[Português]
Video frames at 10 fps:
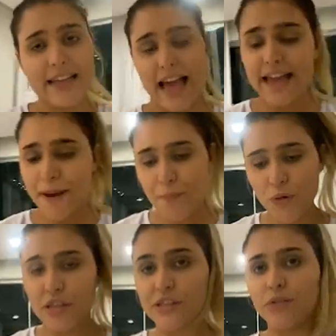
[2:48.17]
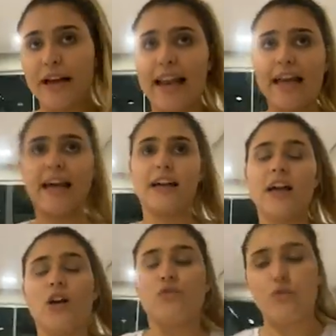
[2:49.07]
E aí é por isso, galera.
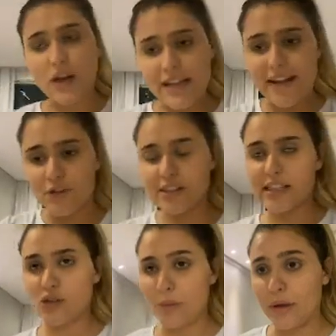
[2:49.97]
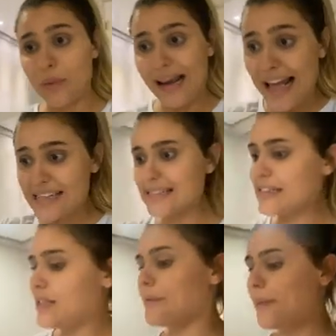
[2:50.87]
Vou levar vocês comigo lá em
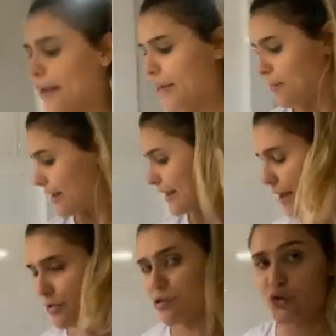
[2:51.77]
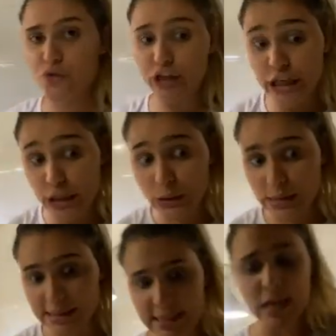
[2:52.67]
cima pra alimentar meus
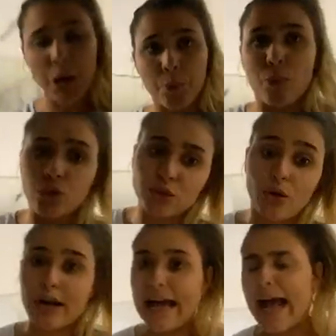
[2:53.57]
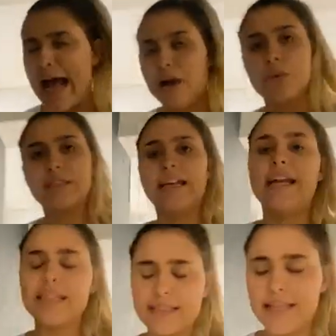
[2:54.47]
filhos. Vou trocar a água
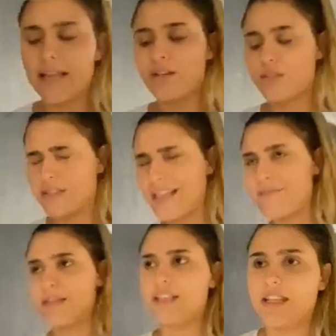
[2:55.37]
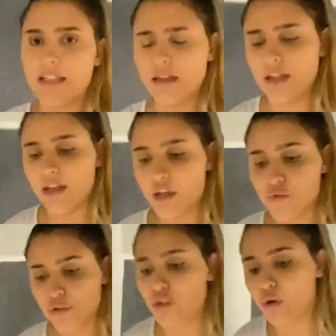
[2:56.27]
deles, né? Porque vocês sabem que eu
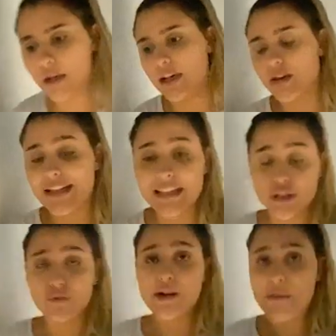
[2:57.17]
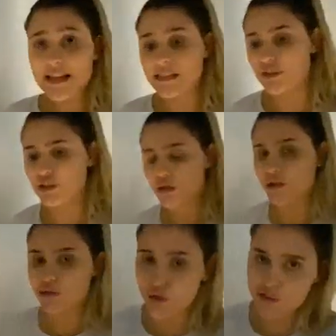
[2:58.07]
fico trocando. Aqui tá chovendo bastante, então eu
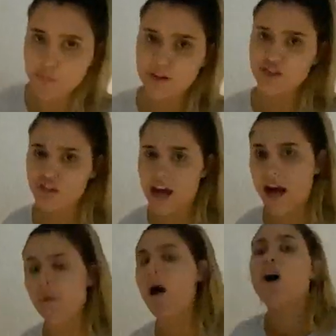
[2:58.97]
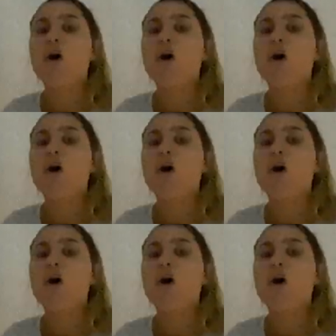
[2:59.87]
deixo dois potes de água.